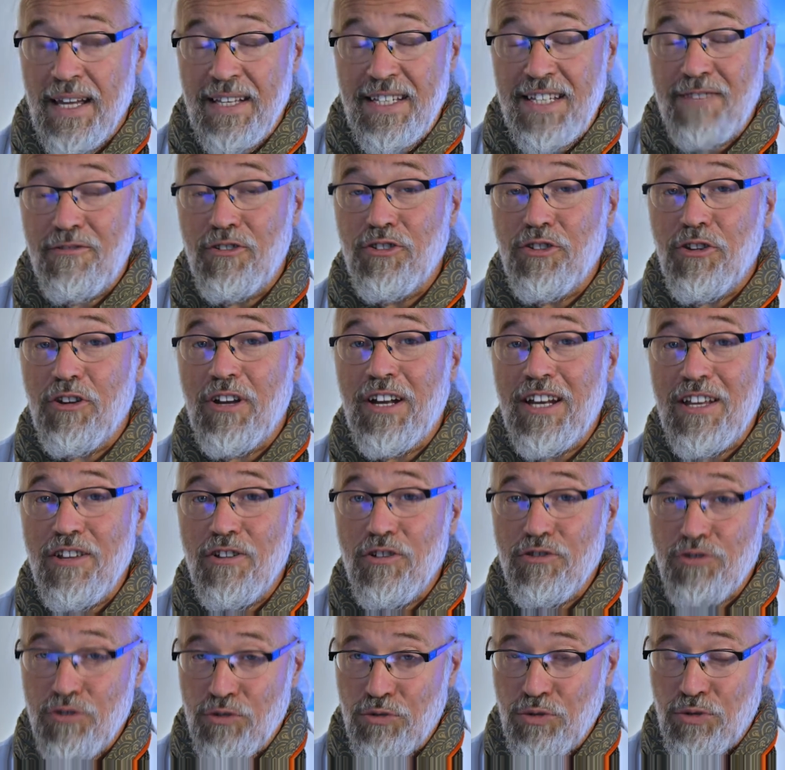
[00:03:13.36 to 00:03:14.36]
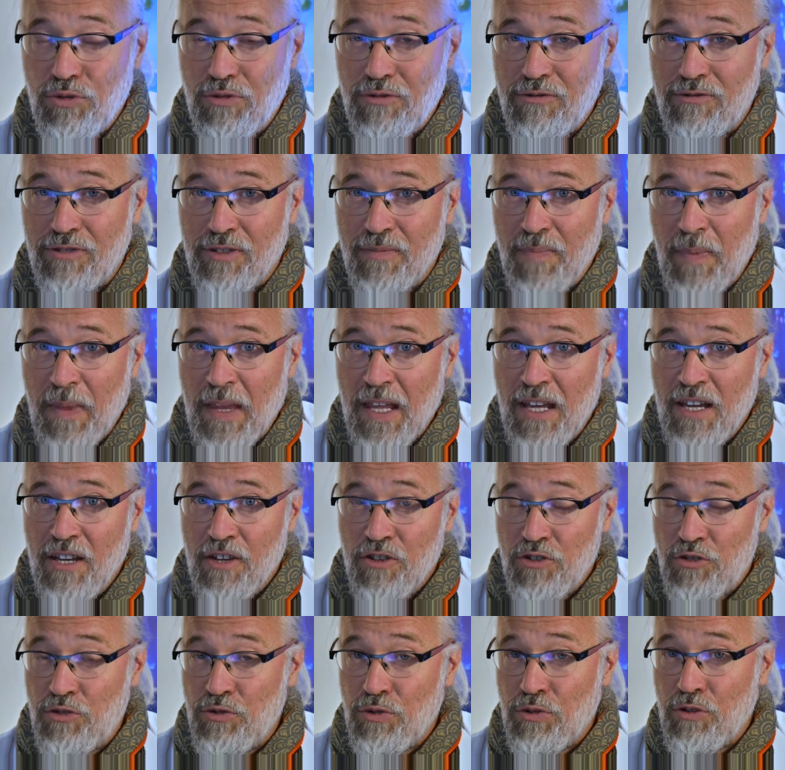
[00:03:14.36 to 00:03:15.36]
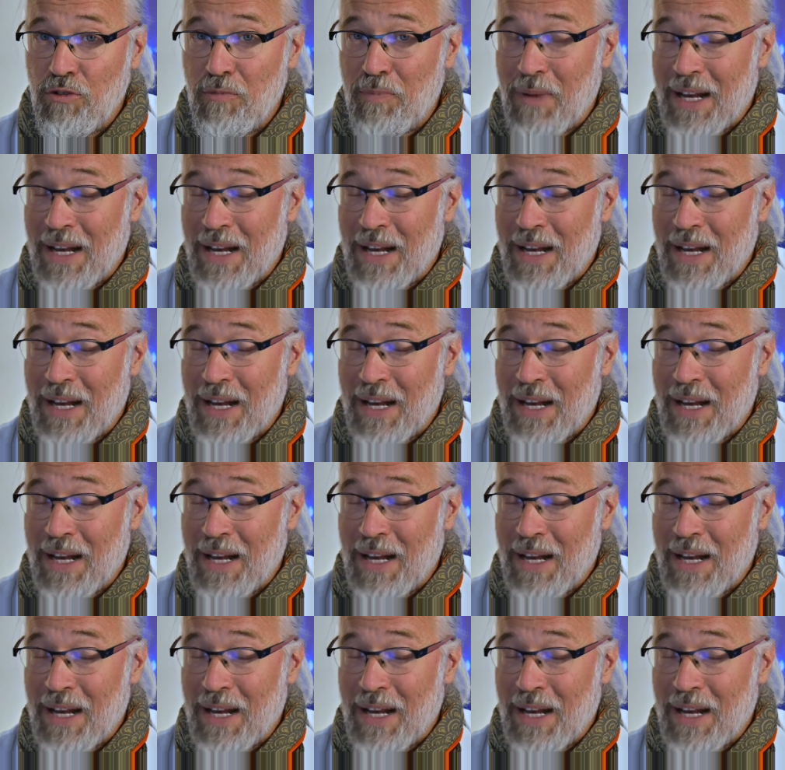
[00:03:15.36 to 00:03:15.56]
Et si votre client se trouve sur une